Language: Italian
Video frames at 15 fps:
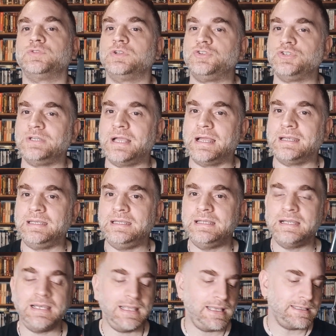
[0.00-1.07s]
originale in
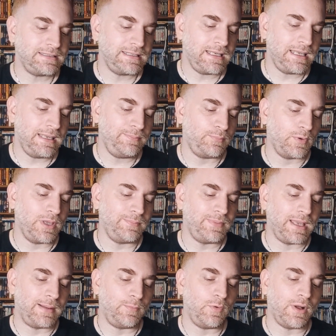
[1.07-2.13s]
inglese e poi
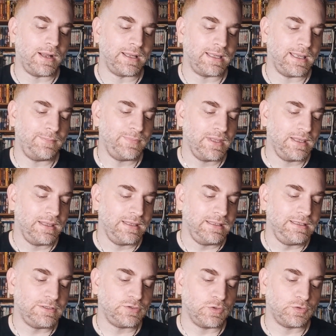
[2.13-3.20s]
abbiamo anche
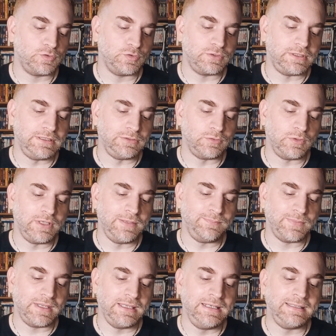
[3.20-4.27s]
i sottotitoli
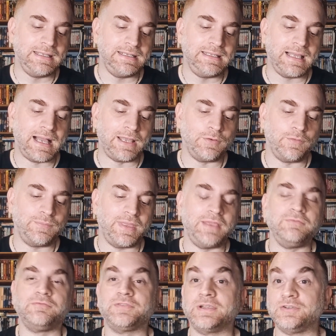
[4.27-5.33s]
in italiano e
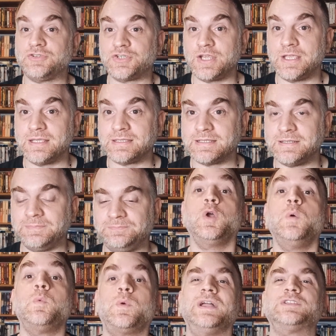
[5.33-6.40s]
in francese.
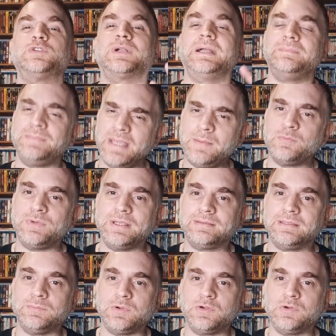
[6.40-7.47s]
Con questo cambiamo un
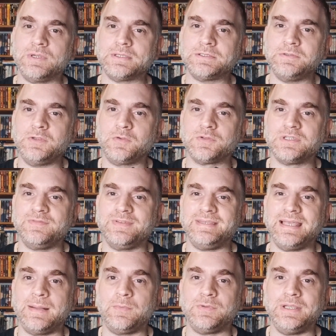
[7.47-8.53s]
attimo angolazione così
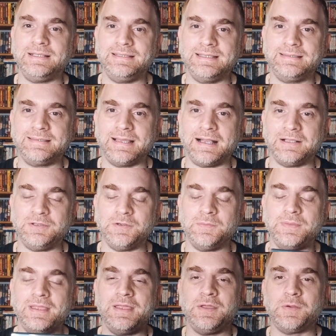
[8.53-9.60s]
vediamo nel dettaglio
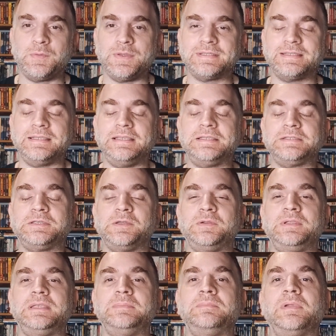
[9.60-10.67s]
questa
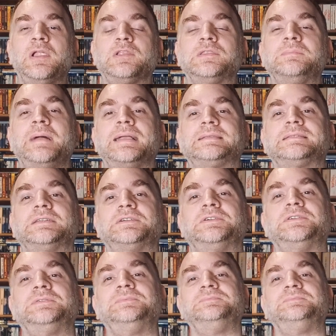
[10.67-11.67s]
edizione di Blood Massacre.